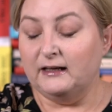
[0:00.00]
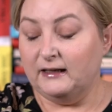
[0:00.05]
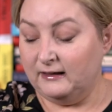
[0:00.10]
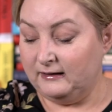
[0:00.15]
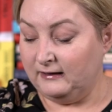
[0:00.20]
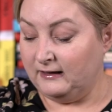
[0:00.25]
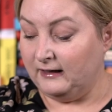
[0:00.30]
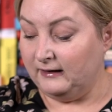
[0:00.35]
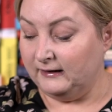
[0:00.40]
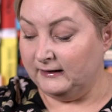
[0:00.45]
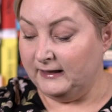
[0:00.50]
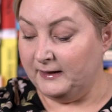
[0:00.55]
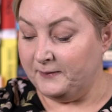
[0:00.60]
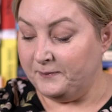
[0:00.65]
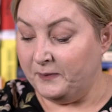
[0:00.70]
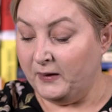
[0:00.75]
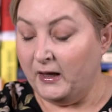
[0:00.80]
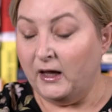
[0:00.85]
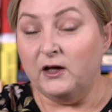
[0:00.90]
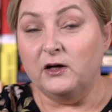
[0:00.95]
Catalde.
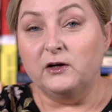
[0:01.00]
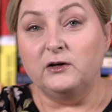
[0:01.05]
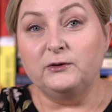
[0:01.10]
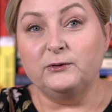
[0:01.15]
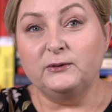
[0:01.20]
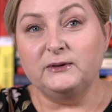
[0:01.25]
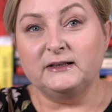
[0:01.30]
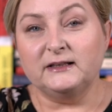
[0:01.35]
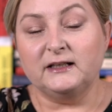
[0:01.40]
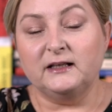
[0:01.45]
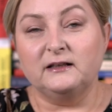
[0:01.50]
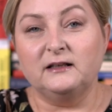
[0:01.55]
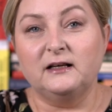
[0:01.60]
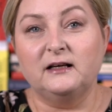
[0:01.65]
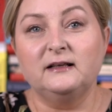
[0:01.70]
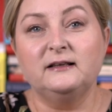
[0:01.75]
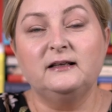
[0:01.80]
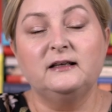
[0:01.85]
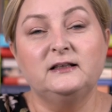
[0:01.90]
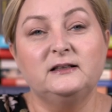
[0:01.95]
Luis
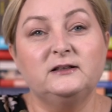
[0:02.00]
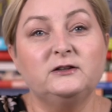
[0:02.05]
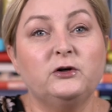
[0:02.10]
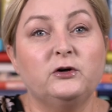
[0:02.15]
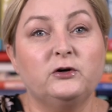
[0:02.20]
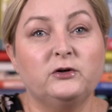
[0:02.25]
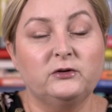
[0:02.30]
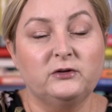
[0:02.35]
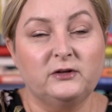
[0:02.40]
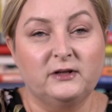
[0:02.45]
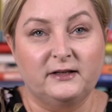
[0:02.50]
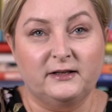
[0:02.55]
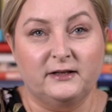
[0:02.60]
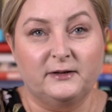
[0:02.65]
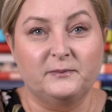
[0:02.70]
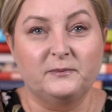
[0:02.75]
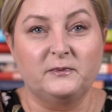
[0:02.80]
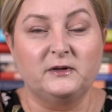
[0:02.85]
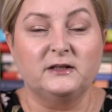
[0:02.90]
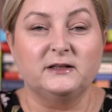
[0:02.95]
Catalde jest
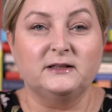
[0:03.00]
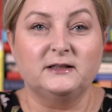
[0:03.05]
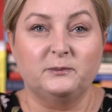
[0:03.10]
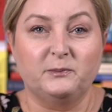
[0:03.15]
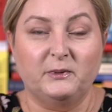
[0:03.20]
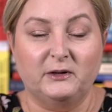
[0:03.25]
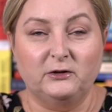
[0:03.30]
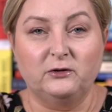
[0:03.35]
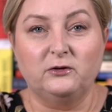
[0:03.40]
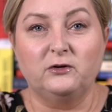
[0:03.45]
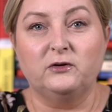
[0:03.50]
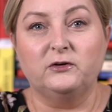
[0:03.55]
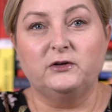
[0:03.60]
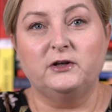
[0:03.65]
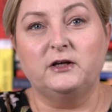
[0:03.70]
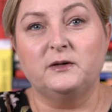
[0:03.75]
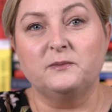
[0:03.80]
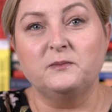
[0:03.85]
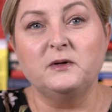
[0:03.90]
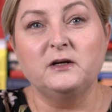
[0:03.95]
koronerem, jest
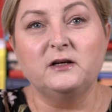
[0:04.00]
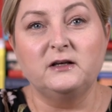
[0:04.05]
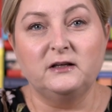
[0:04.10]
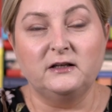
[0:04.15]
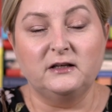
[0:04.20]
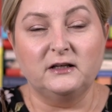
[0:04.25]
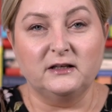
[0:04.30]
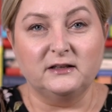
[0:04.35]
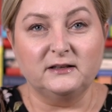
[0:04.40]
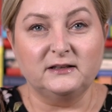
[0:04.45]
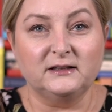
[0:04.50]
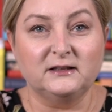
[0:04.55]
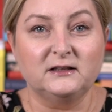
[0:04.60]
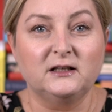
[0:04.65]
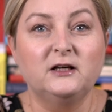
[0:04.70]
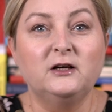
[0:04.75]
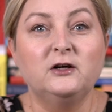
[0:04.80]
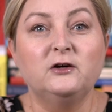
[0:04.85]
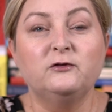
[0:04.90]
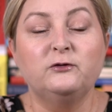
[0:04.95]
patologiem,
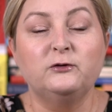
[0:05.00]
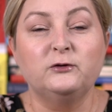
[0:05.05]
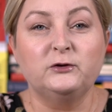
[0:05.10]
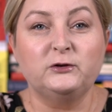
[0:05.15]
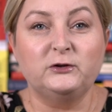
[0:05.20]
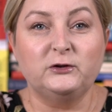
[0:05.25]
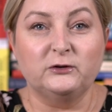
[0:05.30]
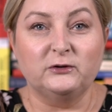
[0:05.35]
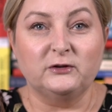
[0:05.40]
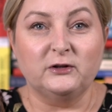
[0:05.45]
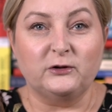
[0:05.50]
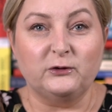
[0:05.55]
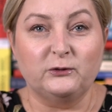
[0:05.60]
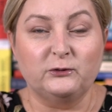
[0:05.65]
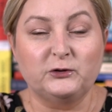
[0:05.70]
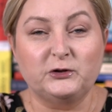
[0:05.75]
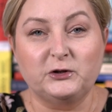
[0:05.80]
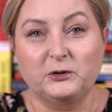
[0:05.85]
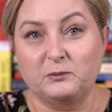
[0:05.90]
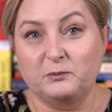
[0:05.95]
jest
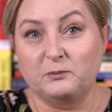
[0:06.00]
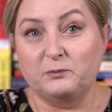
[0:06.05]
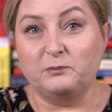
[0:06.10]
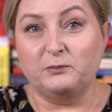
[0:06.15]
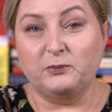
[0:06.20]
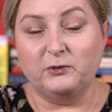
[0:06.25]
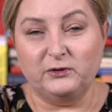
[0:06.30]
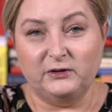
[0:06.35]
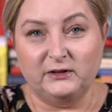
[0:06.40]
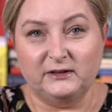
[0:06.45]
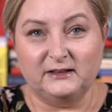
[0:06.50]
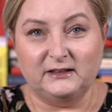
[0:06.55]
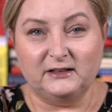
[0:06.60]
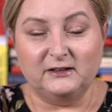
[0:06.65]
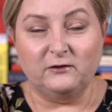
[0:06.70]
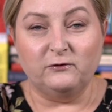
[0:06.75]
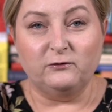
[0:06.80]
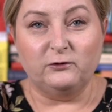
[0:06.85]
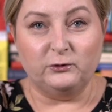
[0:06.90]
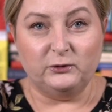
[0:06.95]
funkcjonariuszem
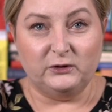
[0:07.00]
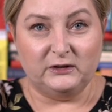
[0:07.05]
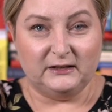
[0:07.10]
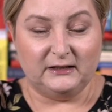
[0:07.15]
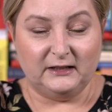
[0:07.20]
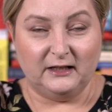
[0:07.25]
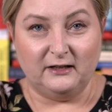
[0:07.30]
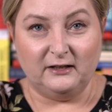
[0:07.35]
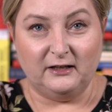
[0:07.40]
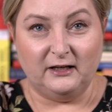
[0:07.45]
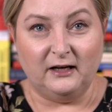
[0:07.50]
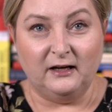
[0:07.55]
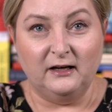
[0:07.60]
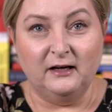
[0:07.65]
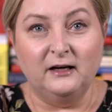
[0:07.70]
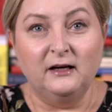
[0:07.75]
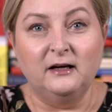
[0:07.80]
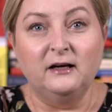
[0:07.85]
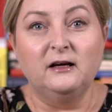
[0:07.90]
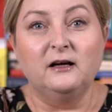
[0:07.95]
policji w Luizjanie.
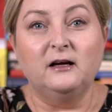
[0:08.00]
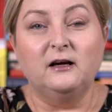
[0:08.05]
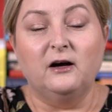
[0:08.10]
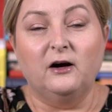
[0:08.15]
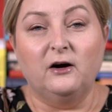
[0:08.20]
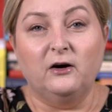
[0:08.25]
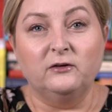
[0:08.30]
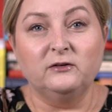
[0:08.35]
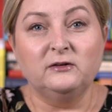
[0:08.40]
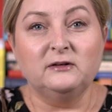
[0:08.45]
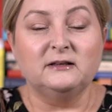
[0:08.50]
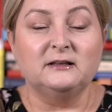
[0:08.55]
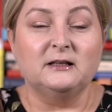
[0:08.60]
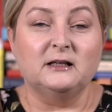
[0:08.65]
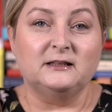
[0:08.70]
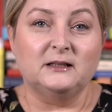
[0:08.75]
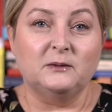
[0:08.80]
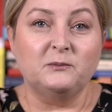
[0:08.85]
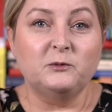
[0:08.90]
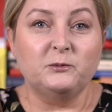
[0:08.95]
On
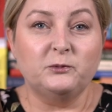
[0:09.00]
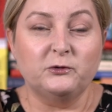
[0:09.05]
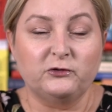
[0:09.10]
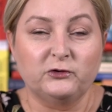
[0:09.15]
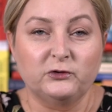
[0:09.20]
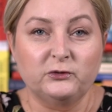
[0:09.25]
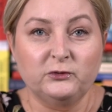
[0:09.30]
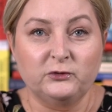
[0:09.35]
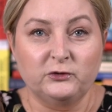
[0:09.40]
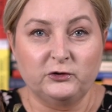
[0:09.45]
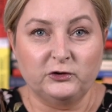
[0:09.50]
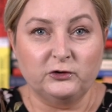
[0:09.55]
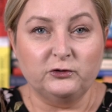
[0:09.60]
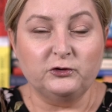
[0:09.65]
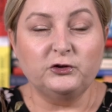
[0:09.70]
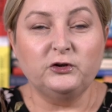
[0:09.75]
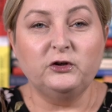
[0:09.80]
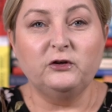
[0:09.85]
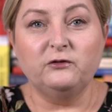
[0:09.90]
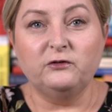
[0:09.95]
na samym początku
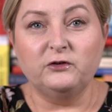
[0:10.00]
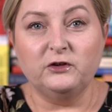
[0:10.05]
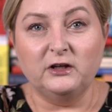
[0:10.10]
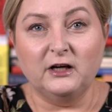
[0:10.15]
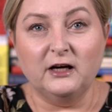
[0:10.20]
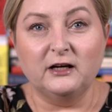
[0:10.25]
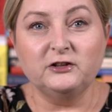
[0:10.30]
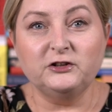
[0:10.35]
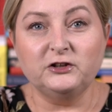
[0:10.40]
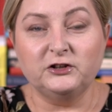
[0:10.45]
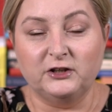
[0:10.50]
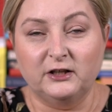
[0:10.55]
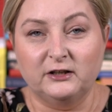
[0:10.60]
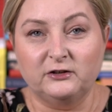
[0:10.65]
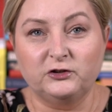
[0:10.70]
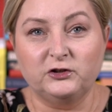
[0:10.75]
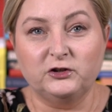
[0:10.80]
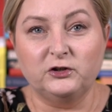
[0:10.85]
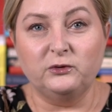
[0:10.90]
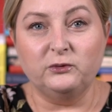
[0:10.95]
książki
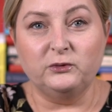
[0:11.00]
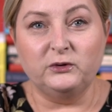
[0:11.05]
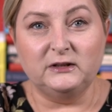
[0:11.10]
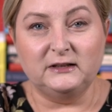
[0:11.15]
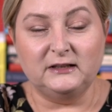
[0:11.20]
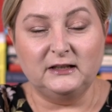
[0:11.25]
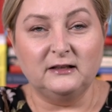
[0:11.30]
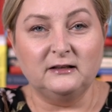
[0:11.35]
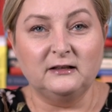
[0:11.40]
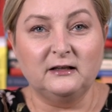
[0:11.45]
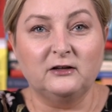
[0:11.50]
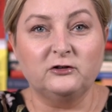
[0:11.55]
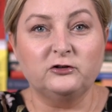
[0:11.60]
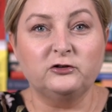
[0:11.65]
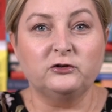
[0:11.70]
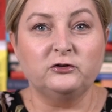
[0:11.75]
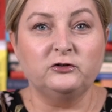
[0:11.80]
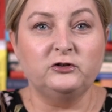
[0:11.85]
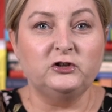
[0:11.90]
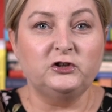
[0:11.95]
wyjaśnia, że Luizjana
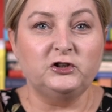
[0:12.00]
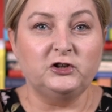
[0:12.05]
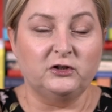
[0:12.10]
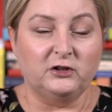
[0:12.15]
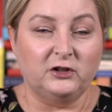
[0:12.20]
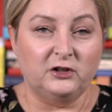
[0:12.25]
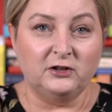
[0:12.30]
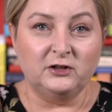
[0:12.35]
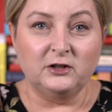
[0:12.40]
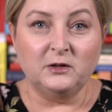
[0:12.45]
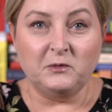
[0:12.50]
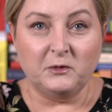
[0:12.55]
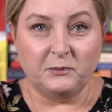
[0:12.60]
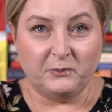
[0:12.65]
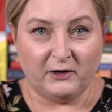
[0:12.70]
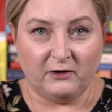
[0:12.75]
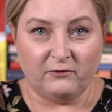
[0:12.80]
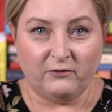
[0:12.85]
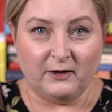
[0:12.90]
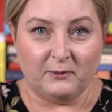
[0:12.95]
rządzi się innymi
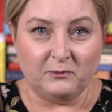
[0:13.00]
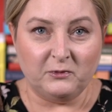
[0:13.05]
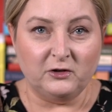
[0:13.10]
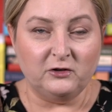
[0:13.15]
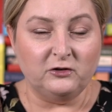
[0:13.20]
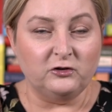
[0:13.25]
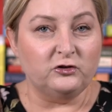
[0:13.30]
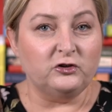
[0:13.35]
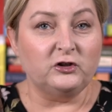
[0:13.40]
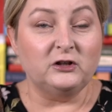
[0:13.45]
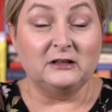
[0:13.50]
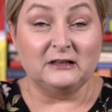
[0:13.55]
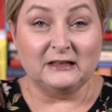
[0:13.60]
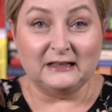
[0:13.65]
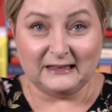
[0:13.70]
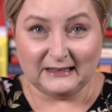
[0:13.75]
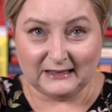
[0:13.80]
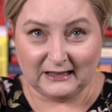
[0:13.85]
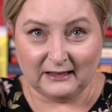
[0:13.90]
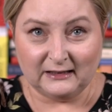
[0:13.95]
prawami niż
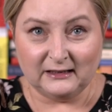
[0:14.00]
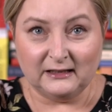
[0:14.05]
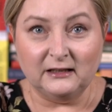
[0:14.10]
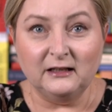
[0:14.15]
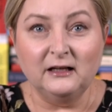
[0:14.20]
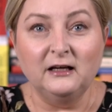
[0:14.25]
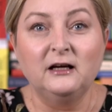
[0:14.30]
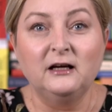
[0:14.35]
inne stany